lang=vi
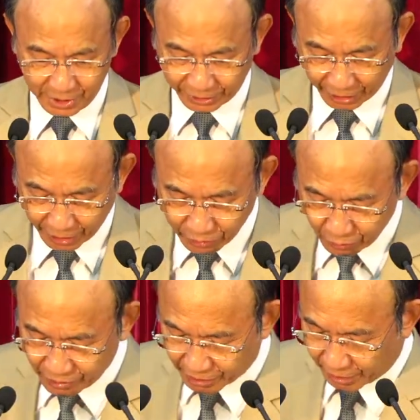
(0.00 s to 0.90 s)
thì Đức Chúa
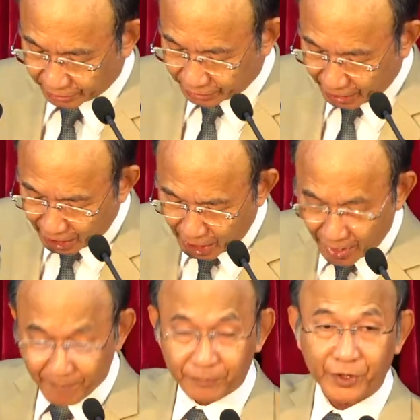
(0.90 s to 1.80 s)
Trời
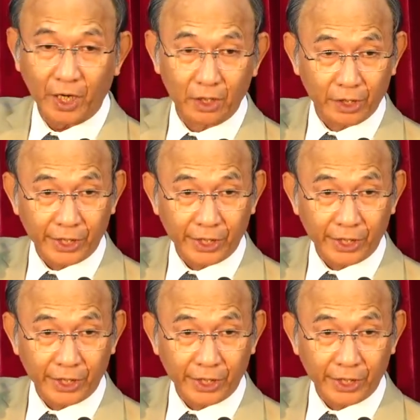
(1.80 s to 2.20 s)
thêm cho người